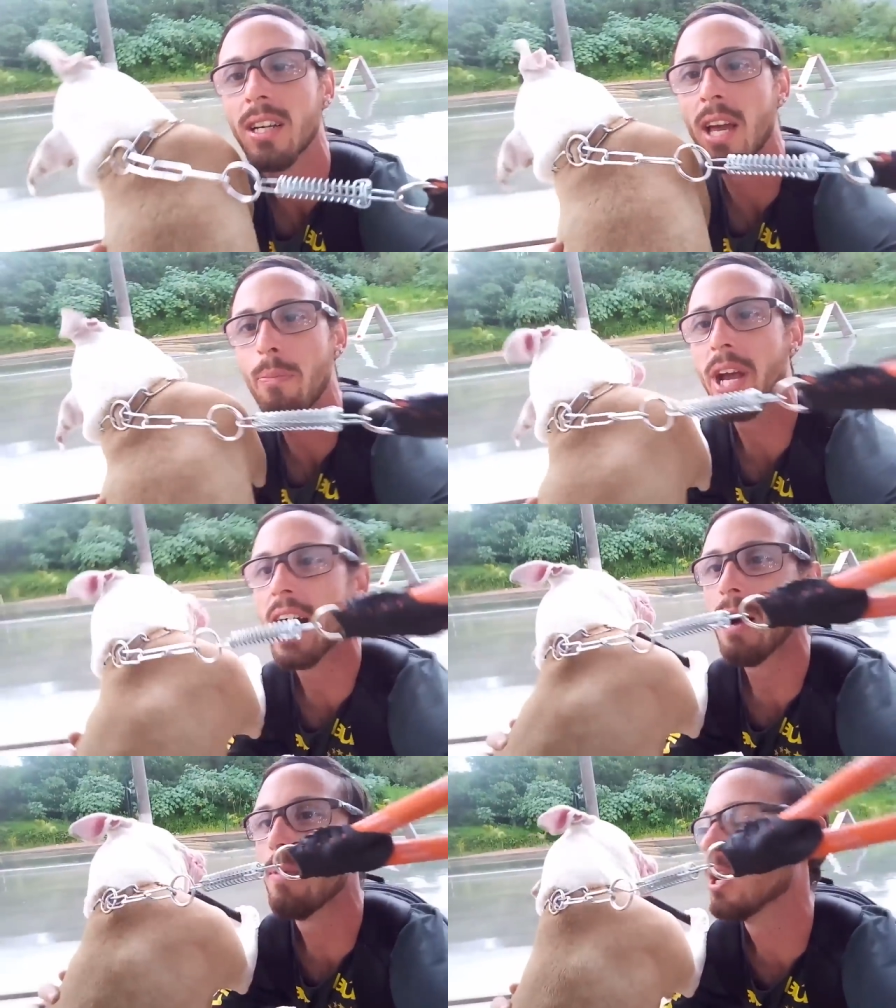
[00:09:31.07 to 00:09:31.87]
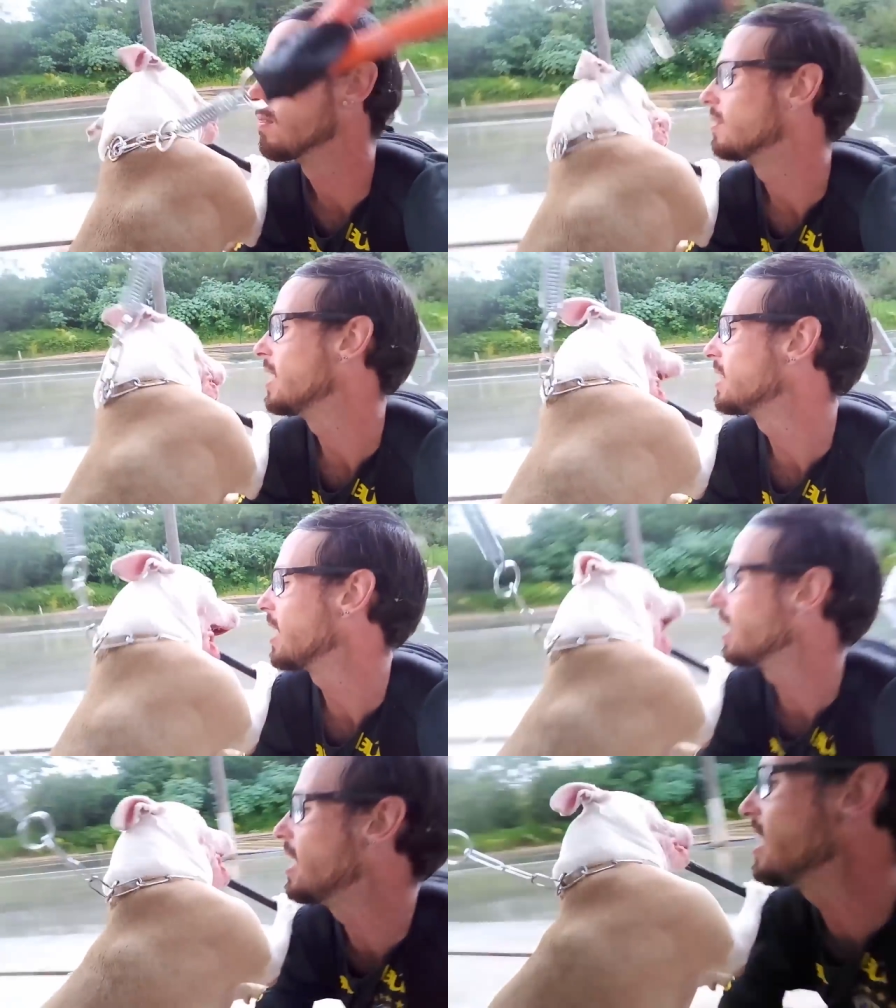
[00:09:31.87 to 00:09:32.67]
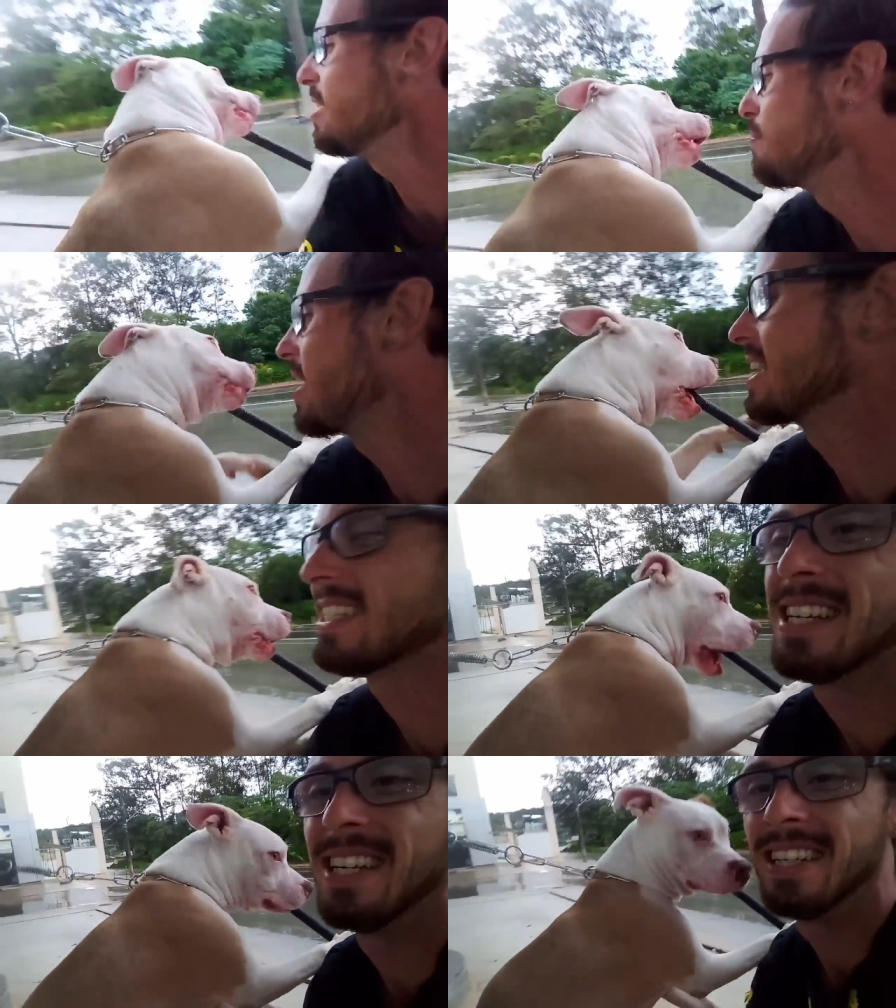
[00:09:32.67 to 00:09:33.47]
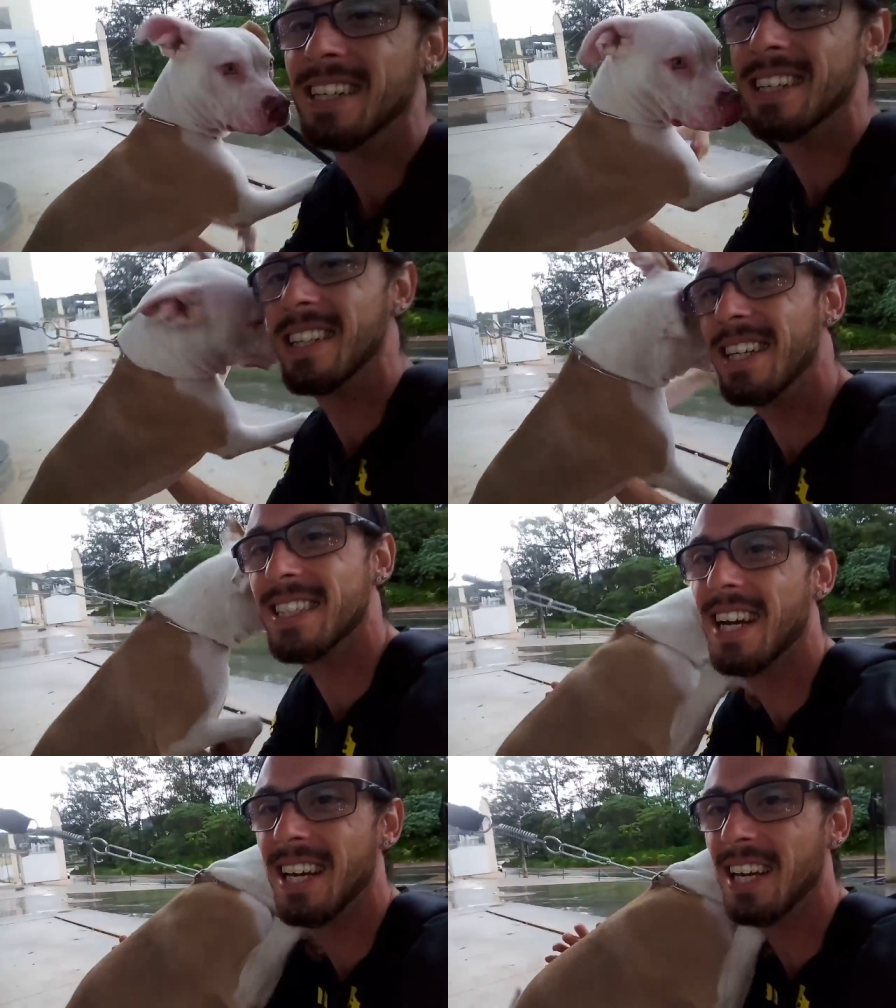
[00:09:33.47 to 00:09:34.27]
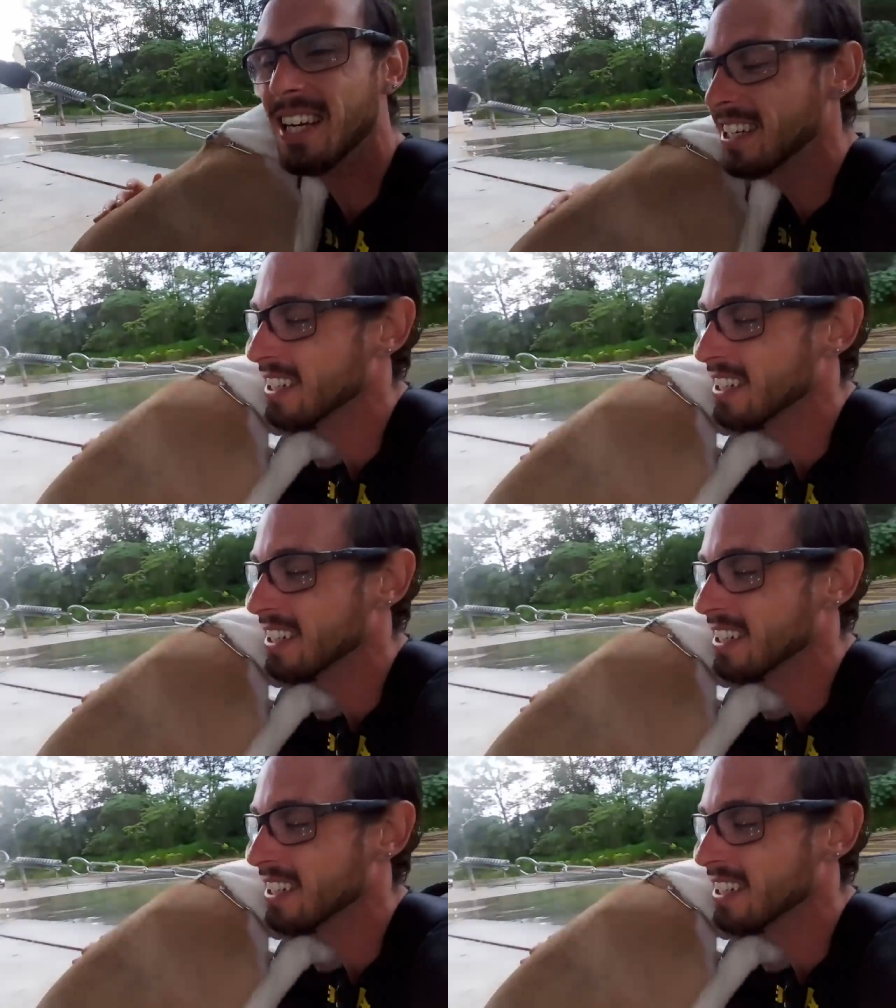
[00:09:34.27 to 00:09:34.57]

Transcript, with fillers: Quer pegar, mano? Deixa aí, parça. Deixa aí.